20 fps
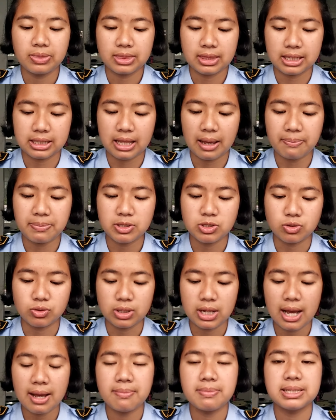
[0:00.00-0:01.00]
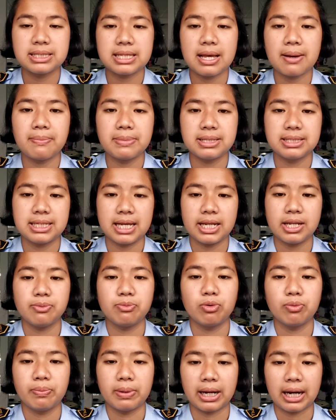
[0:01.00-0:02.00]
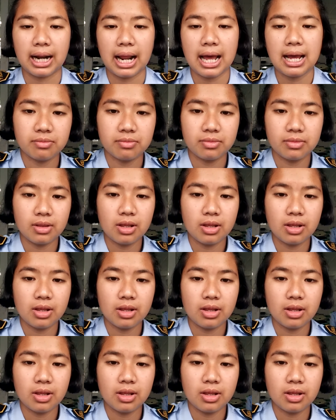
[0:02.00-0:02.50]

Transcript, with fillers: tetapi juga bisa menjadi bumerang